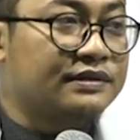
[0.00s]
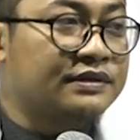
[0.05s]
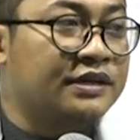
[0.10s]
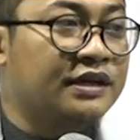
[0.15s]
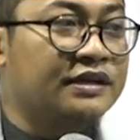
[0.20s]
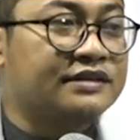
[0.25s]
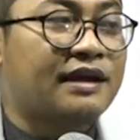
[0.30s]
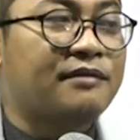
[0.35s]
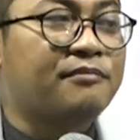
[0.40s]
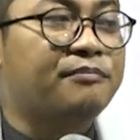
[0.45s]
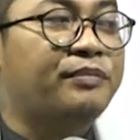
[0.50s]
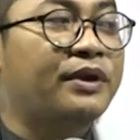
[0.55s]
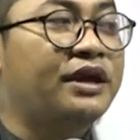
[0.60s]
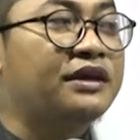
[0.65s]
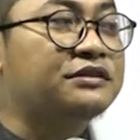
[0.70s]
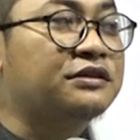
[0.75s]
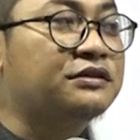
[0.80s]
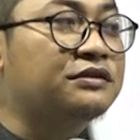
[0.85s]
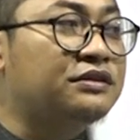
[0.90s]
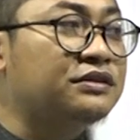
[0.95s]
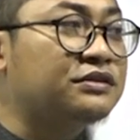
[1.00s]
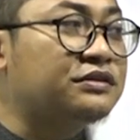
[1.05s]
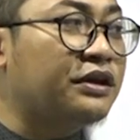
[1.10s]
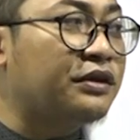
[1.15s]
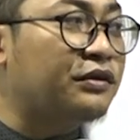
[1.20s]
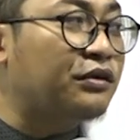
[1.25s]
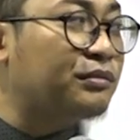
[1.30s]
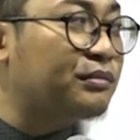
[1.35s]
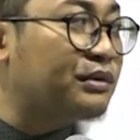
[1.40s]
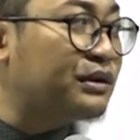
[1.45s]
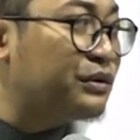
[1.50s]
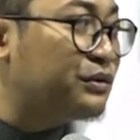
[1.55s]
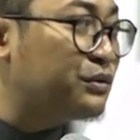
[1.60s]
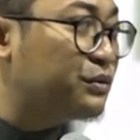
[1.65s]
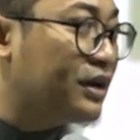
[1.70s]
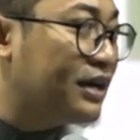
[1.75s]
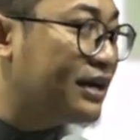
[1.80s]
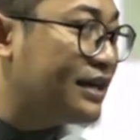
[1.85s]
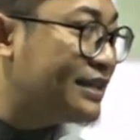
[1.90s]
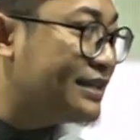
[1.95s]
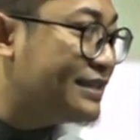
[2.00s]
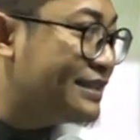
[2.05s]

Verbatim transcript: cek sampai teti saya nomor dua